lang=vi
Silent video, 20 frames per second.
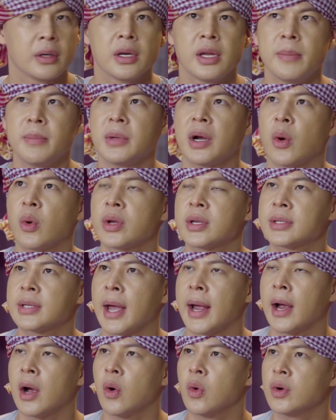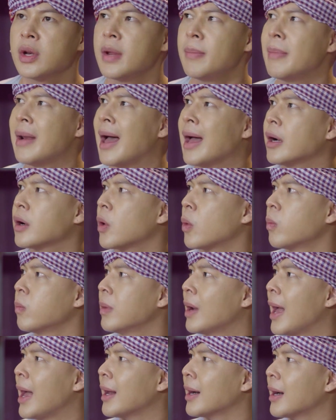điếm ngôi sao điếm lá
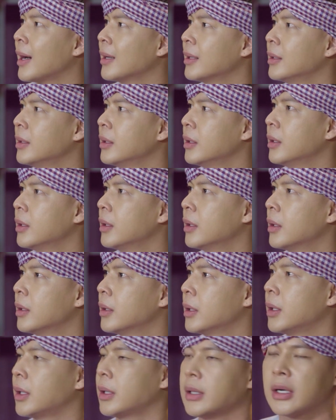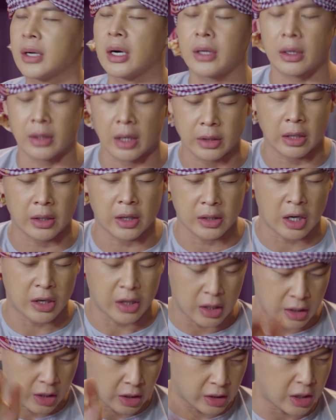rụng lá rơi rồi rồi rồi rồi rồi
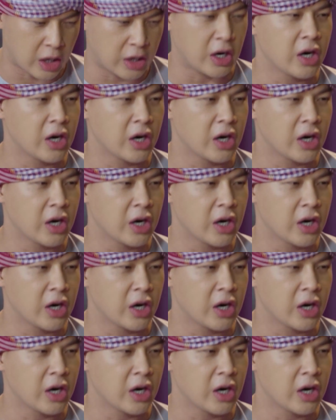rồi rồi rồi